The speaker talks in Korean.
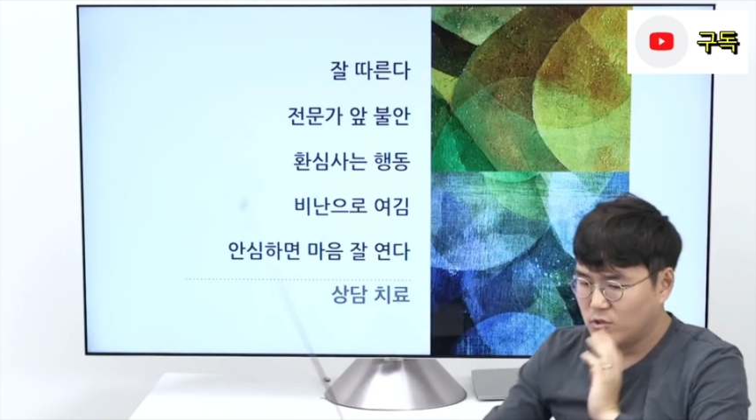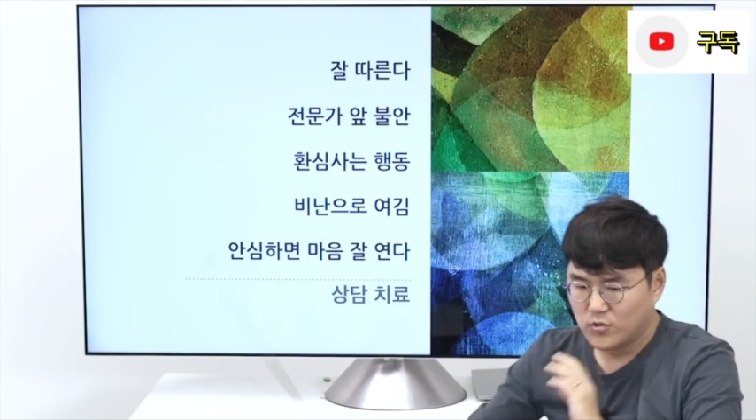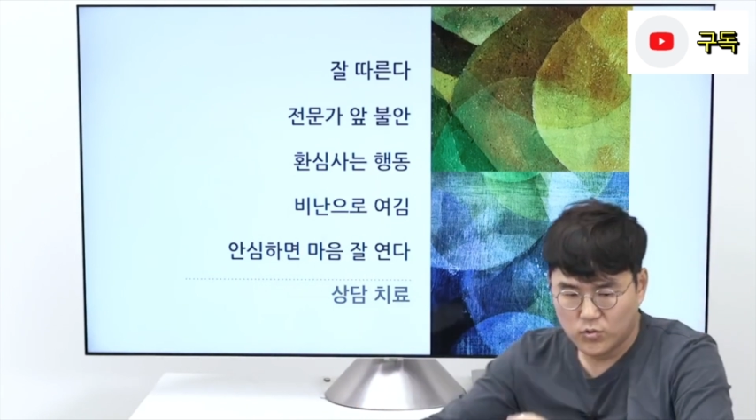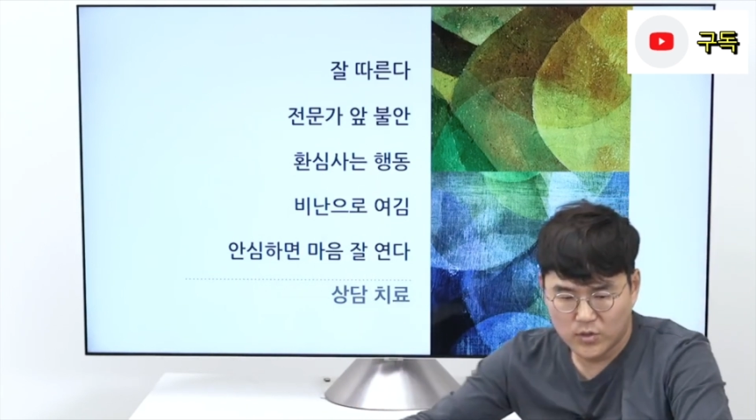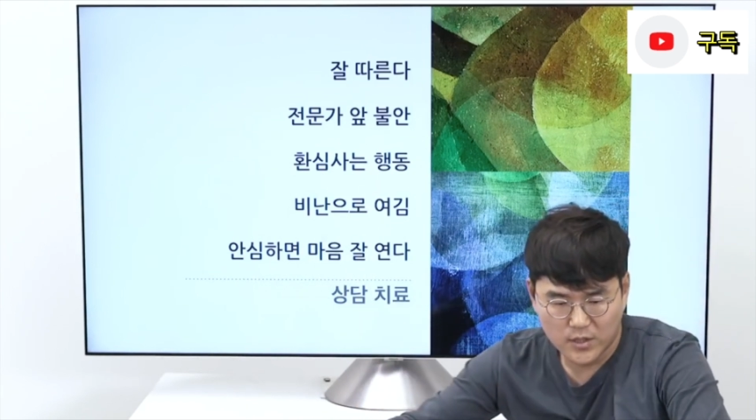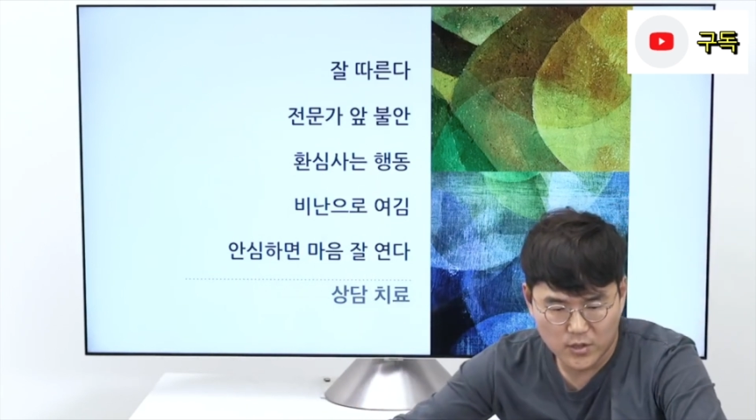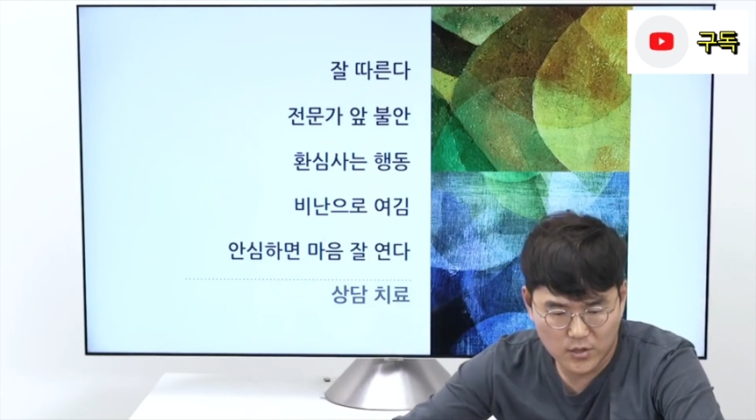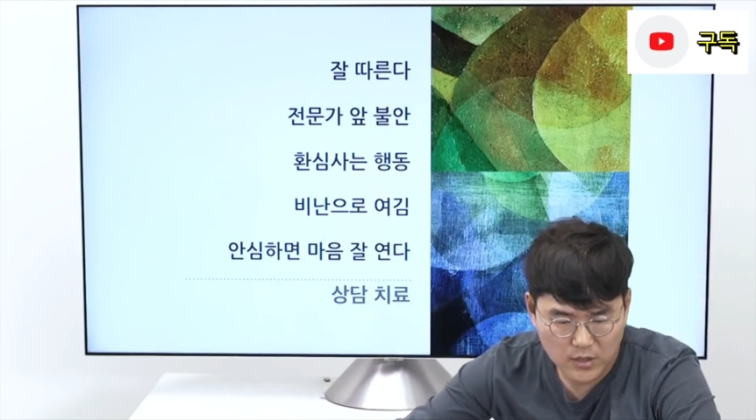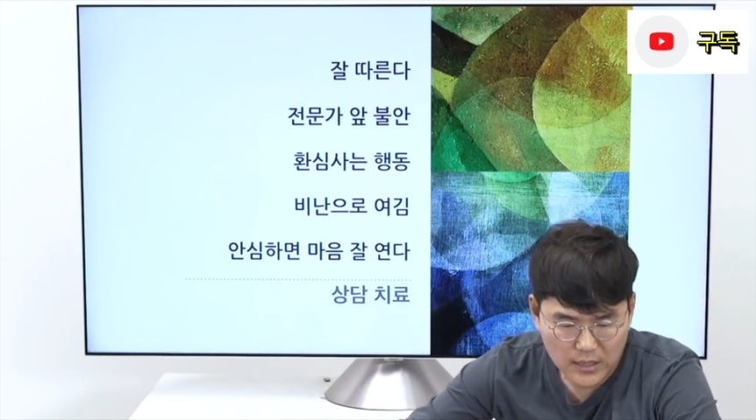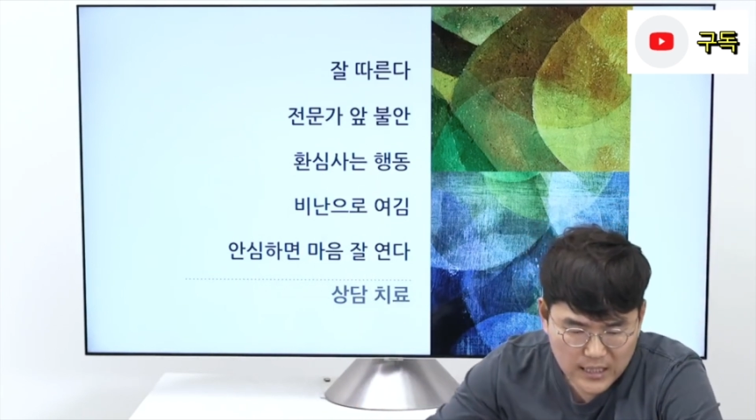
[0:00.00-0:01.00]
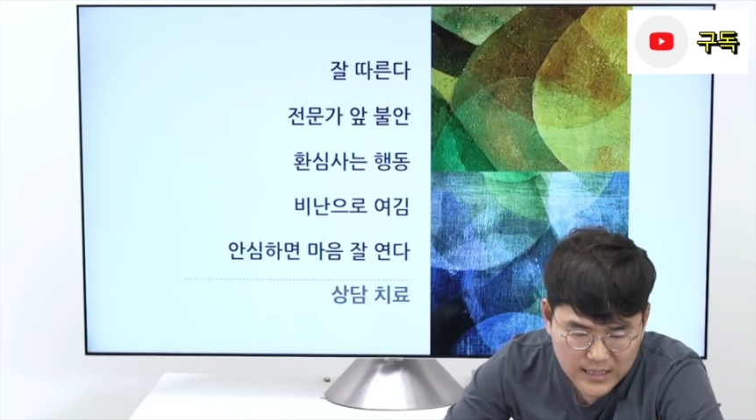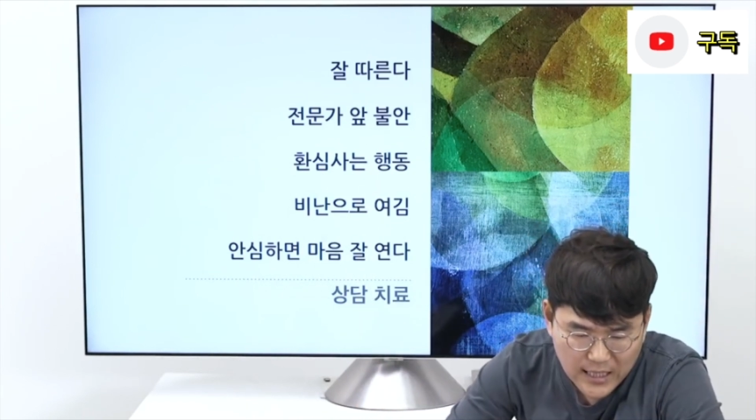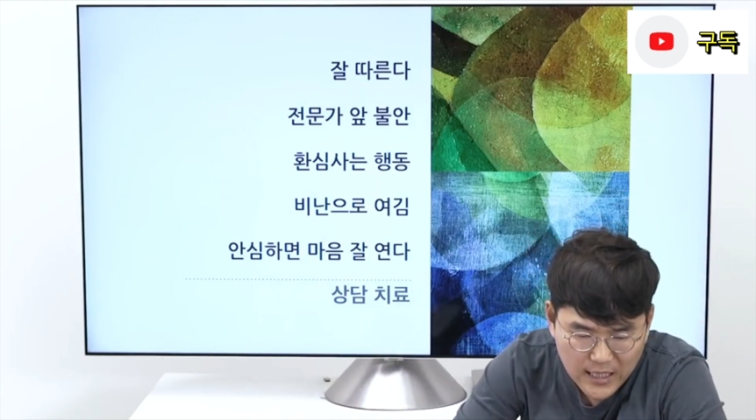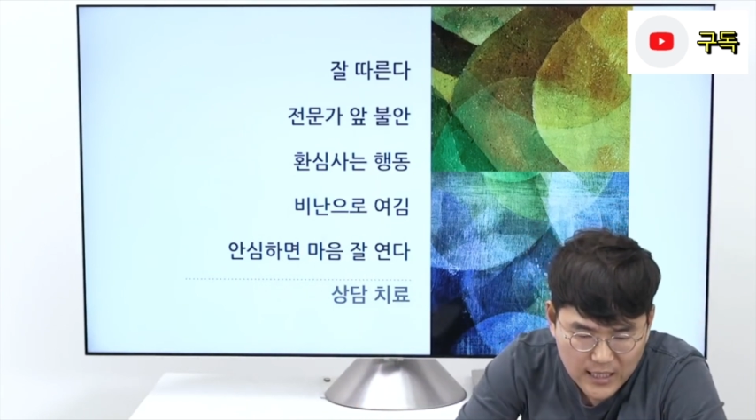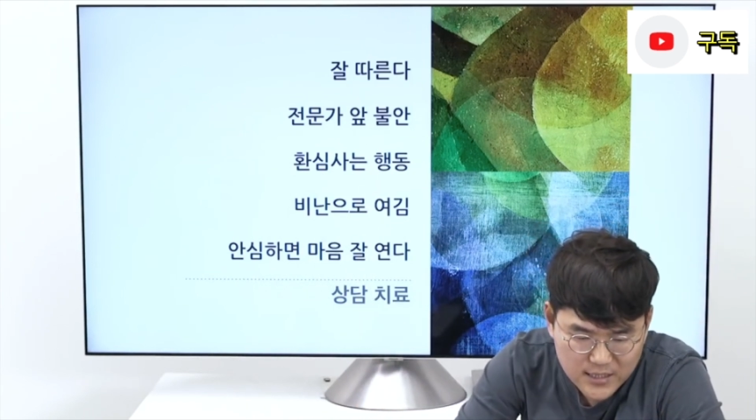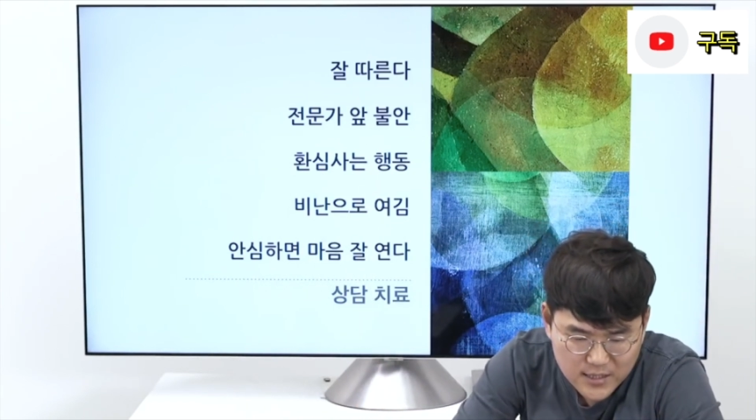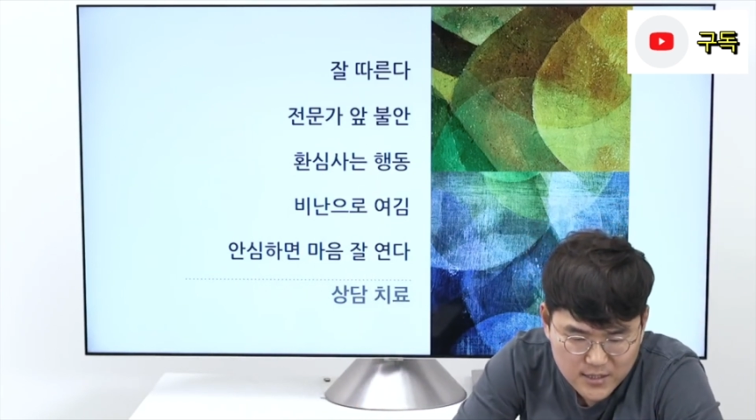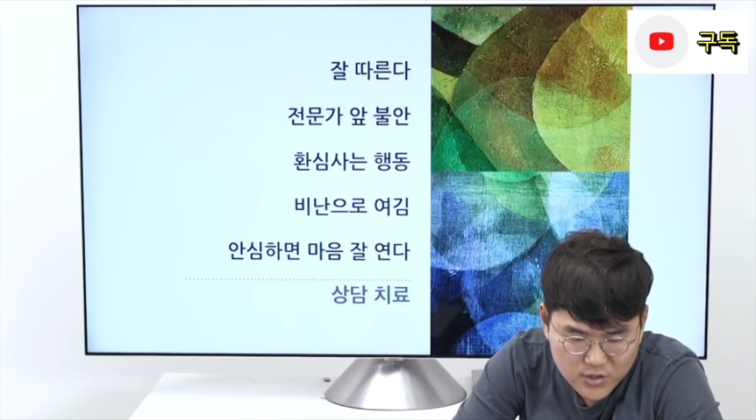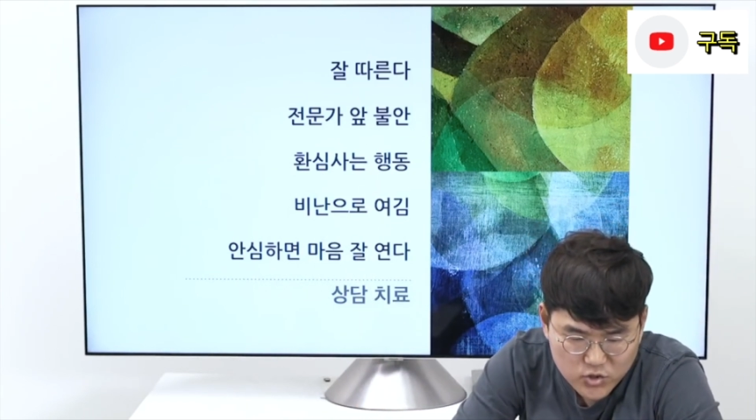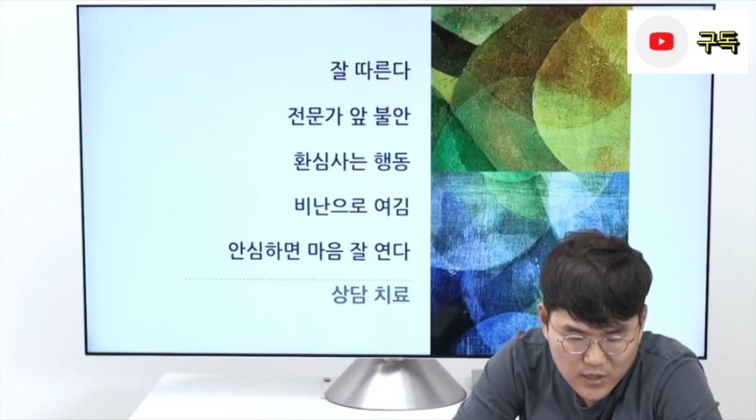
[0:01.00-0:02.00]
치료를 통해서
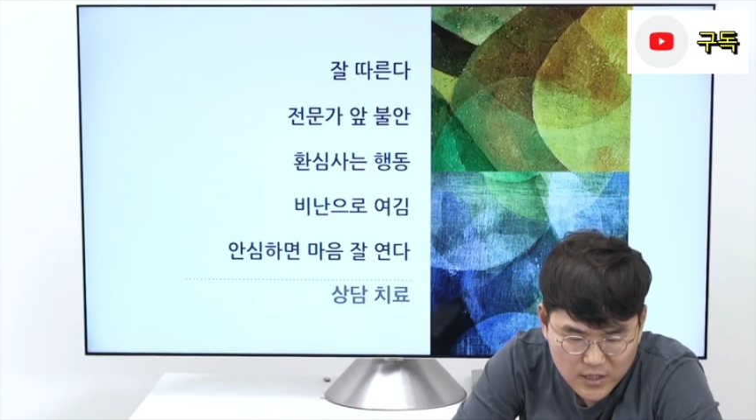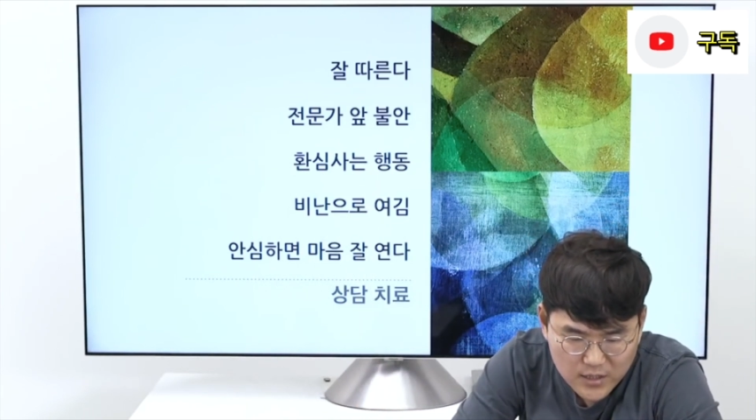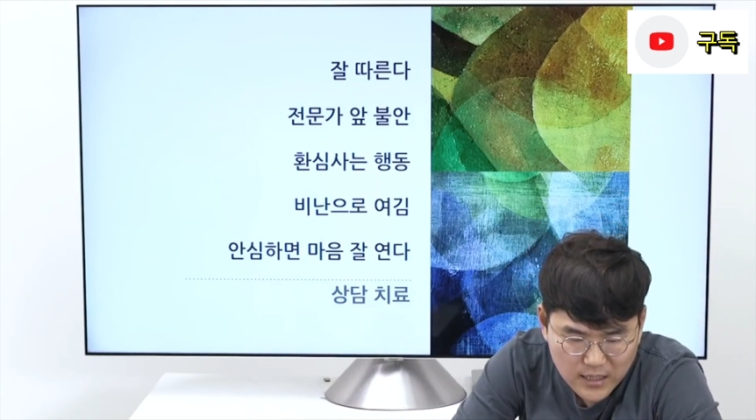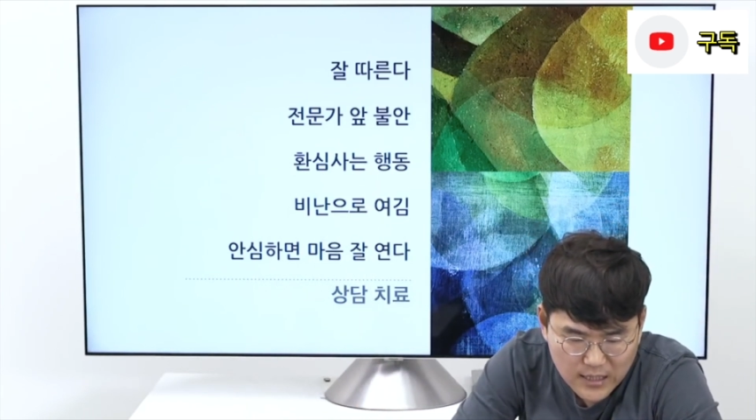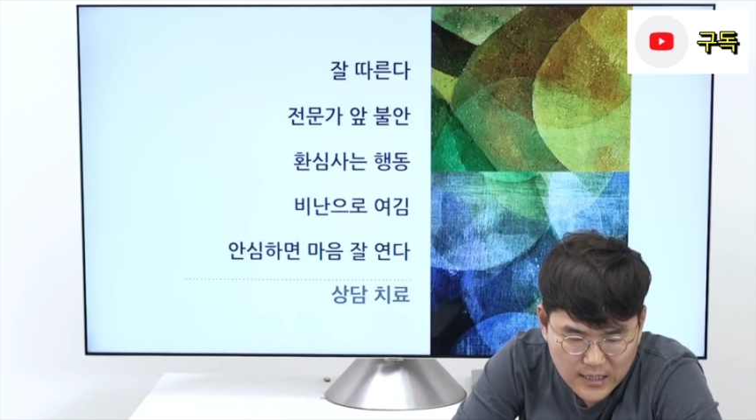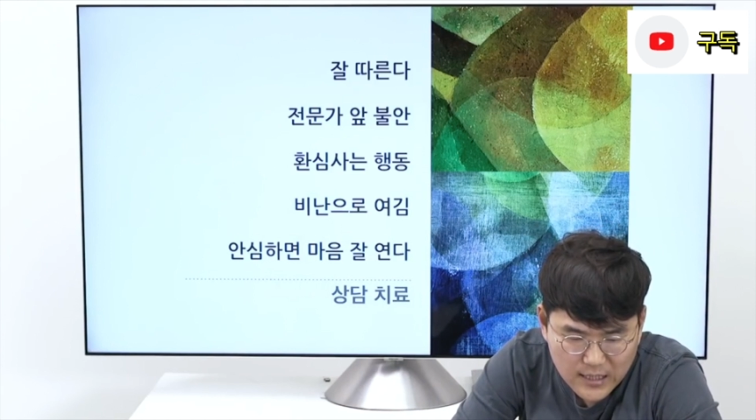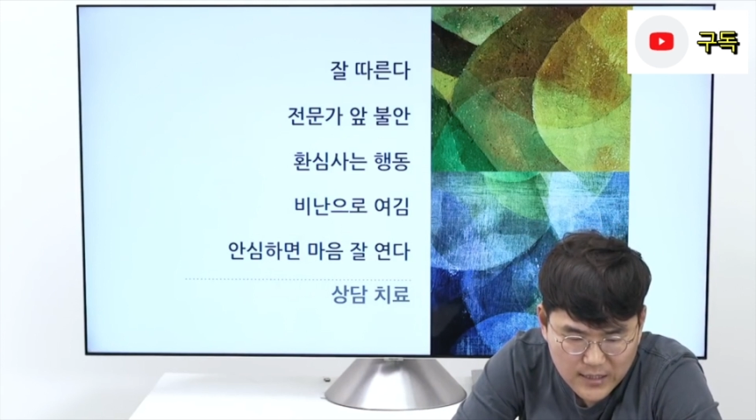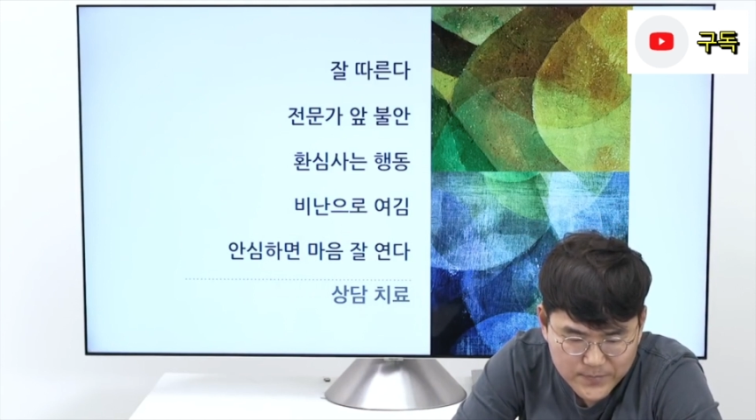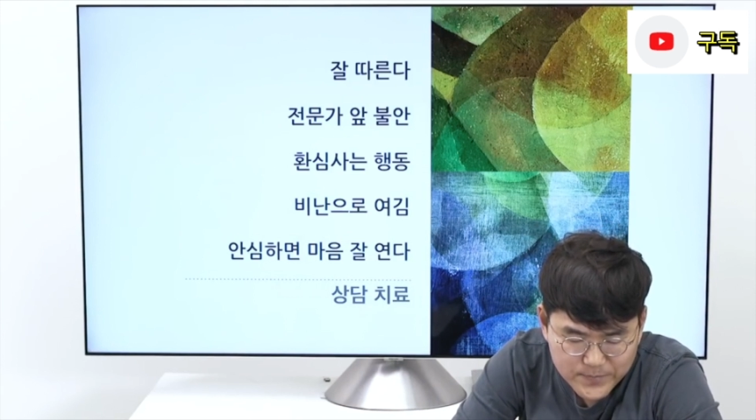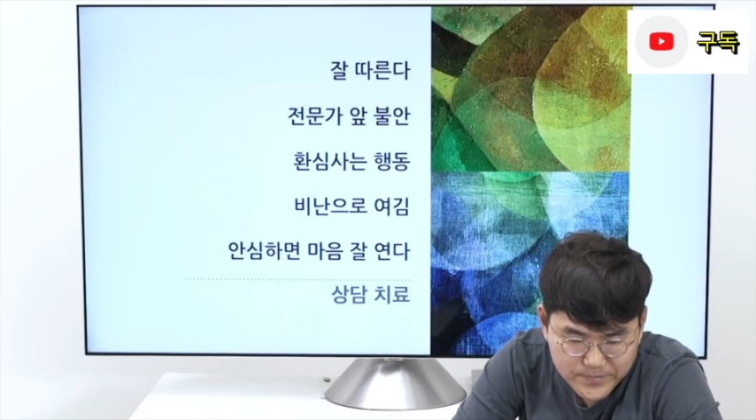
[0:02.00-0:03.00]
나아질 수가 있다